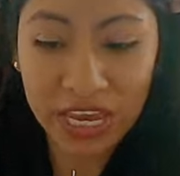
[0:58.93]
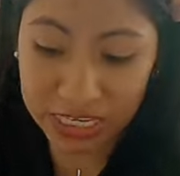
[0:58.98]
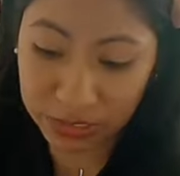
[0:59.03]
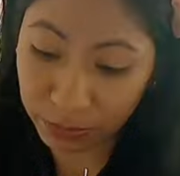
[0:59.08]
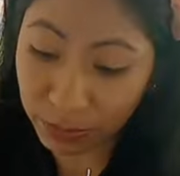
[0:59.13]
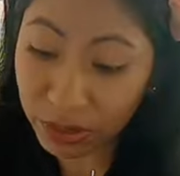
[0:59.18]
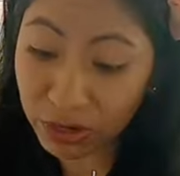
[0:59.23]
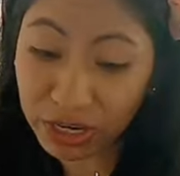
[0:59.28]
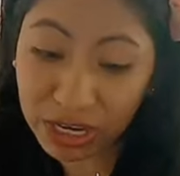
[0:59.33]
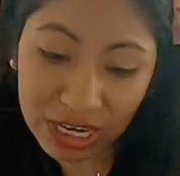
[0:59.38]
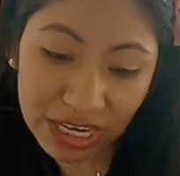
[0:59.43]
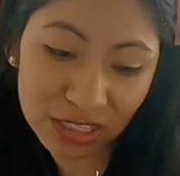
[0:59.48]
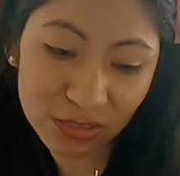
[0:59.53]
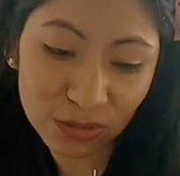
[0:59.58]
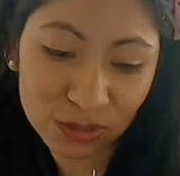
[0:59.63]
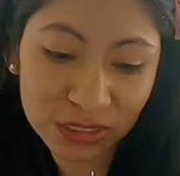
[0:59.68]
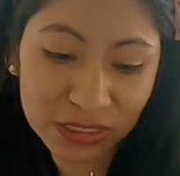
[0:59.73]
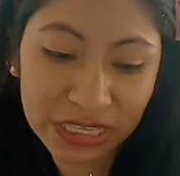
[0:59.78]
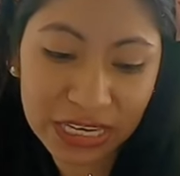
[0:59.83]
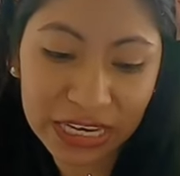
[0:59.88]
Espero que
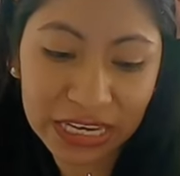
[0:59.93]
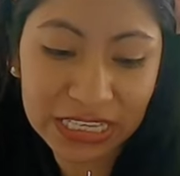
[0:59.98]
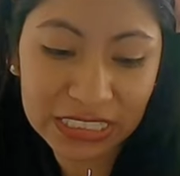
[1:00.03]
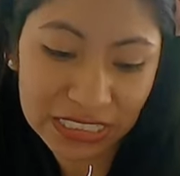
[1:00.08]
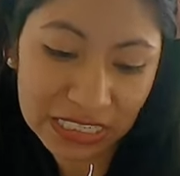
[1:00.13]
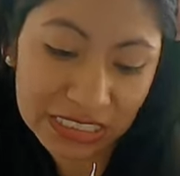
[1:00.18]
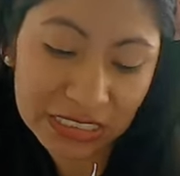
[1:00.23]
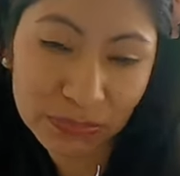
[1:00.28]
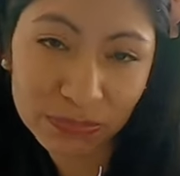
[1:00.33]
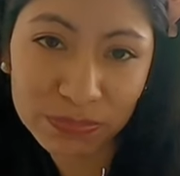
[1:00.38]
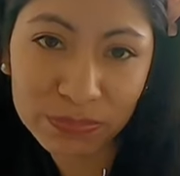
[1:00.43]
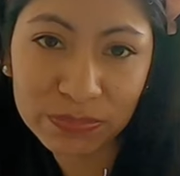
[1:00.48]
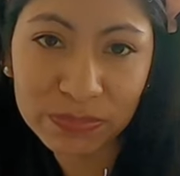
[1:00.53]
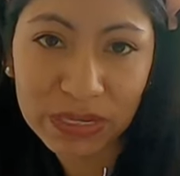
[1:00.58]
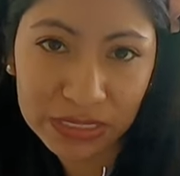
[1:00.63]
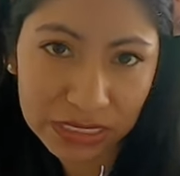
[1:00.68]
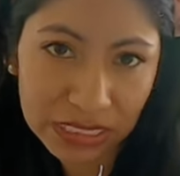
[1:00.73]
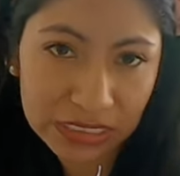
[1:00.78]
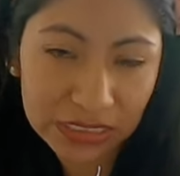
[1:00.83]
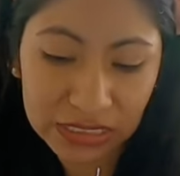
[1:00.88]
les gusten estas,
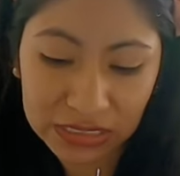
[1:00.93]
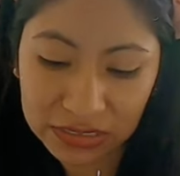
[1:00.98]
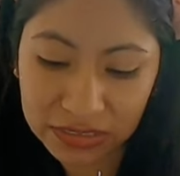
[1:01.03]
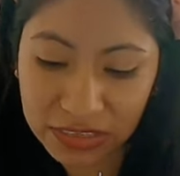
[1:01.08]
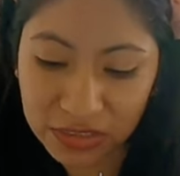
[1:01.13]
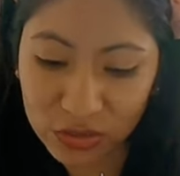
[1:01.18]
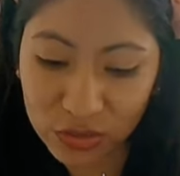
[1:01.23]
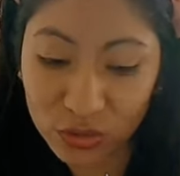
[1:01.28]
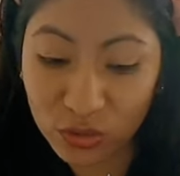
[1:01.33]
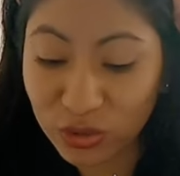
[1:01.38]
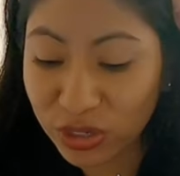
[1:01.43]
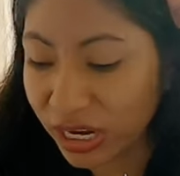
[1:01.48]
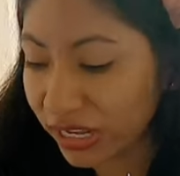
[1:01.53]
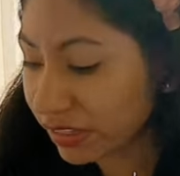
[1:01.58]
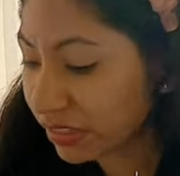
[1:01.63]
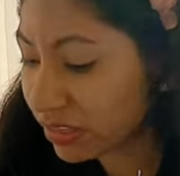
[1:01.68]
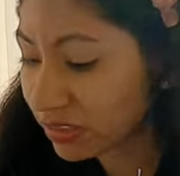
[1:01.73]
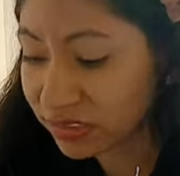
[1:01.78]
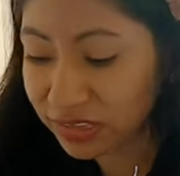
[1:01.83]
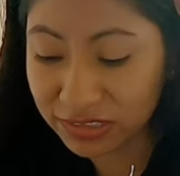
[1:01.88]
estas este,
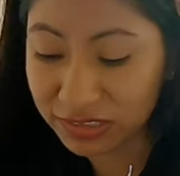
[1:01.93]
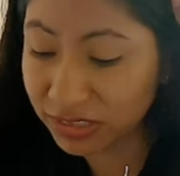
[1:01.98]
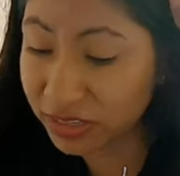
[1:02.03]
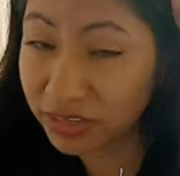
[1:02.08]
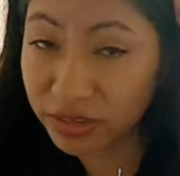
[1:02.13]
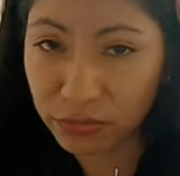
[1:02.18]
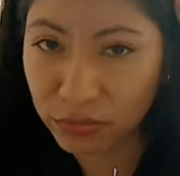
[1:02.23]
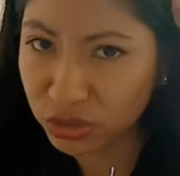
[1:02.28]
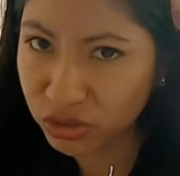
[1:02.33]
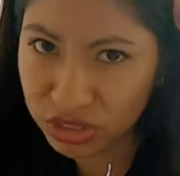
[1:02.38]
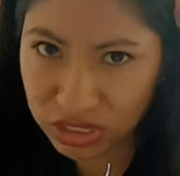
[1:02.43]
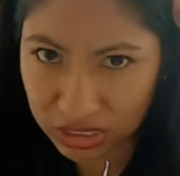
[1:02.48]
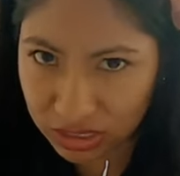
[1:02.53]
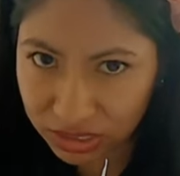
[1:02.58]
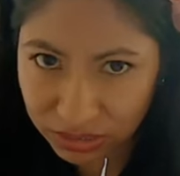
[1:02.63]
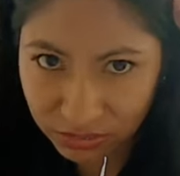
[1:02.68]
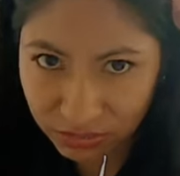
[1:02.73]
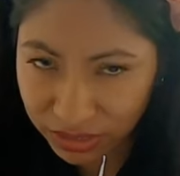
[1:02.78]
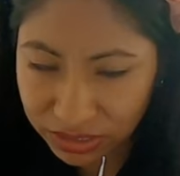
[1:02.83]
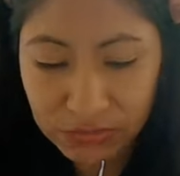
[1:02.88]
suculentas que están
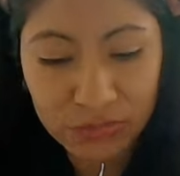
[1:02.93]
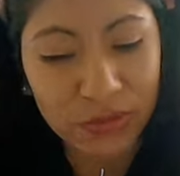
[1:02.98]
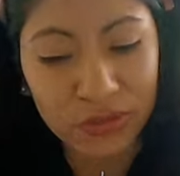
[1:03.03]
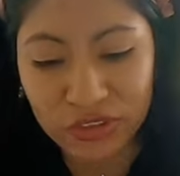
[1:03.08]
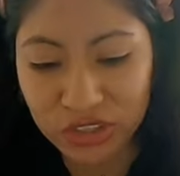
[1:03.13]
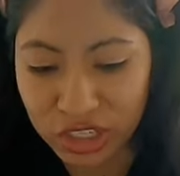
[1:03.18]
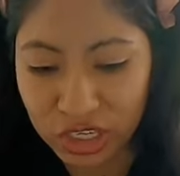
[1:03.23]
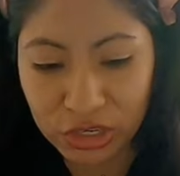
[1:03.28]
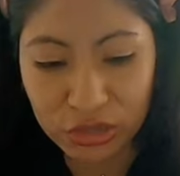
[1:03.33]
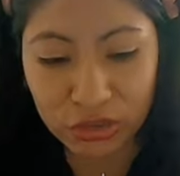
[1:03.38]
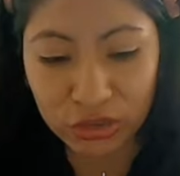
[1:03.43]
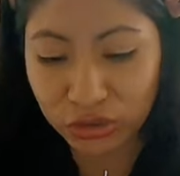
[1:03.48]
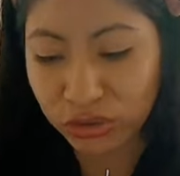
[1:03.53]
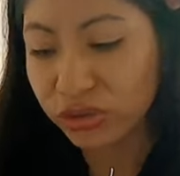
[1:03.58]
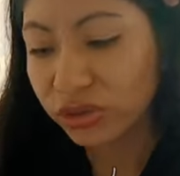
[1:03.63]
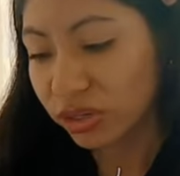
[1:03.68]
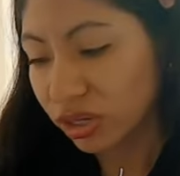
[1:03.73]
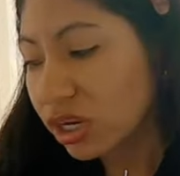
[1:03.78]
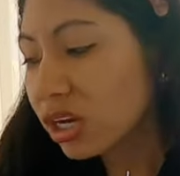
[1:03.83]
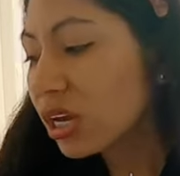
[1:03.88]
hermosísimas, por cierto.